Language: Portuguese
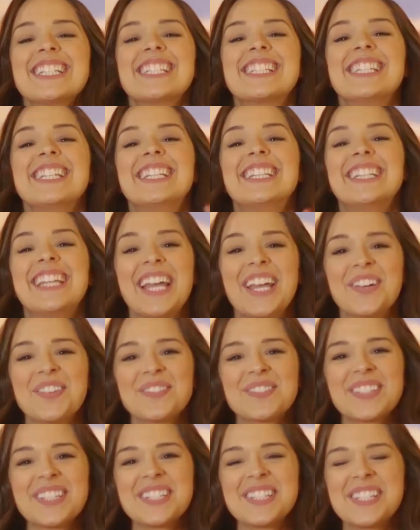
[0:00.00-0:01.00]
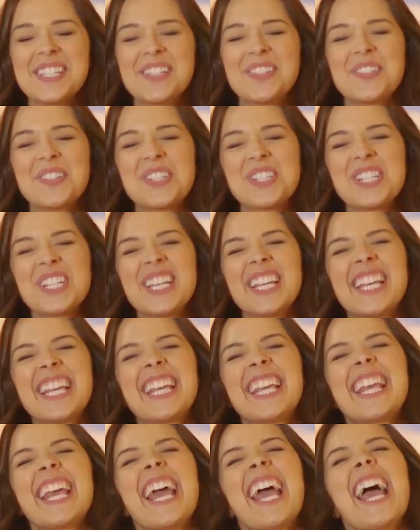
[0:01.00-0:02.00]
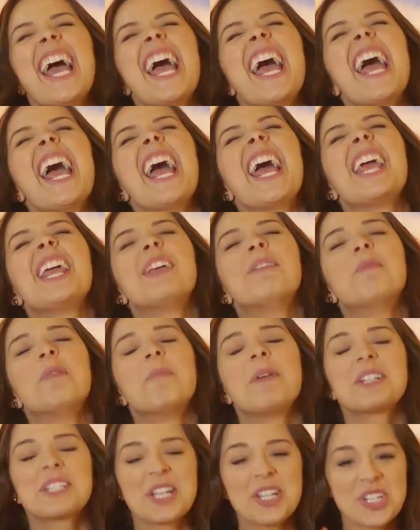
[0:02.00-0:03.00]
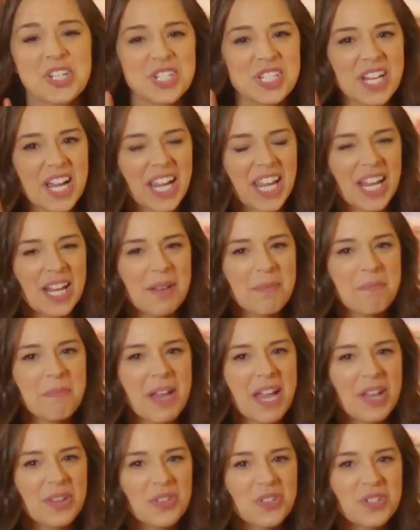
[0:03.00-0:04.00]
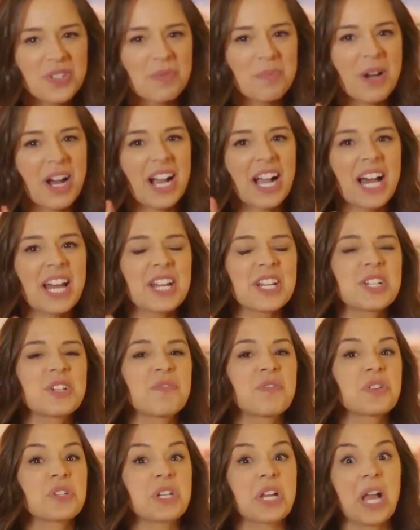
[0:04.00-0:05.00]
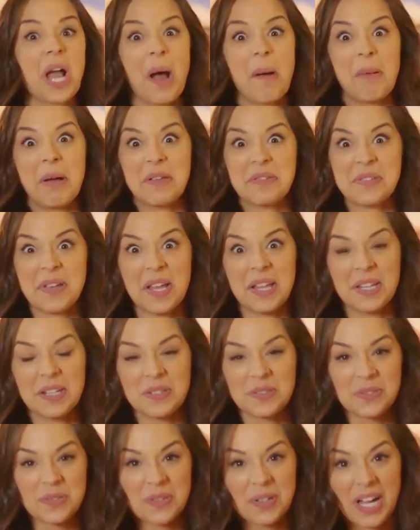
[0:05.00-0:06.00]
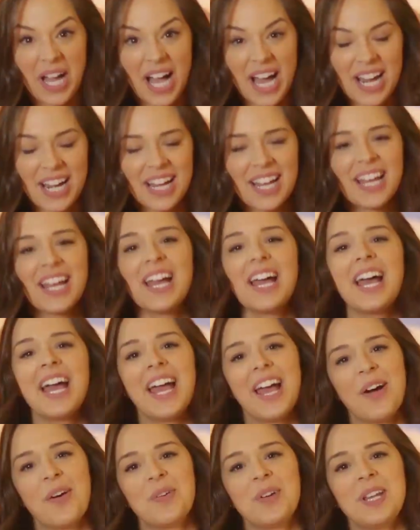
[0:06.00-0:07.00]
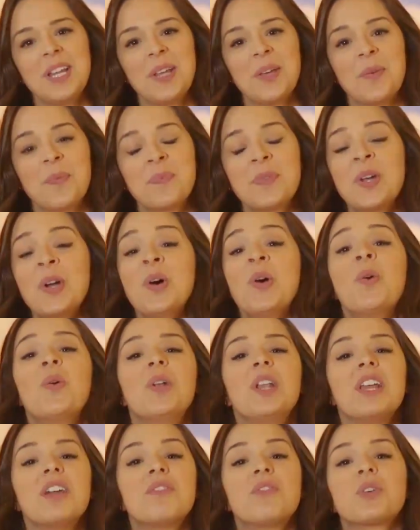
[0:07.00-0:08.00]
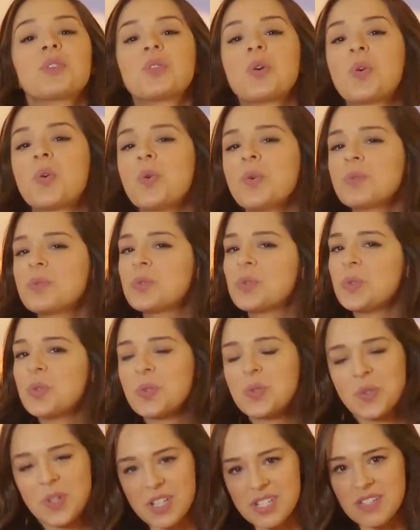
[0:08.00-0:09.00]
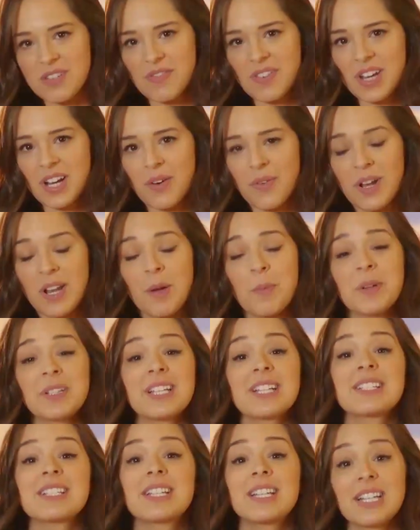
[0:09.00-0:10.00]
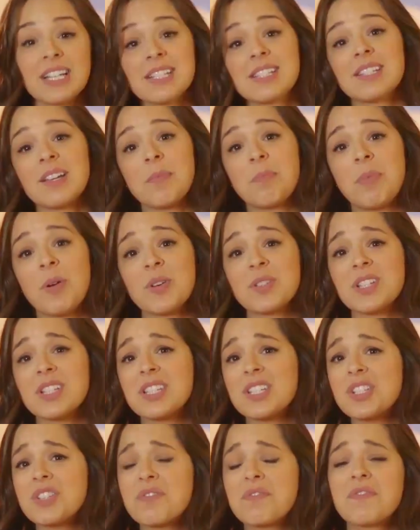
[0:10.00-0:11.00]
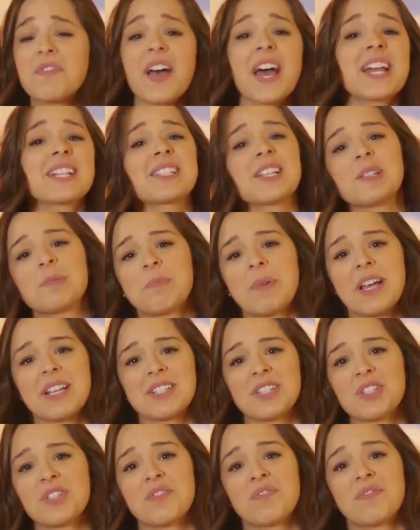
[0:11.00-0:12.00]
Se tem um tecido chiquérrimo, mas que a gente tem aquele medo de uma cara de vou chegar amassada no lugar, é o linho. O Linho voltou com tudo nesse verão, ele é uma das grandes apostas em diversas peças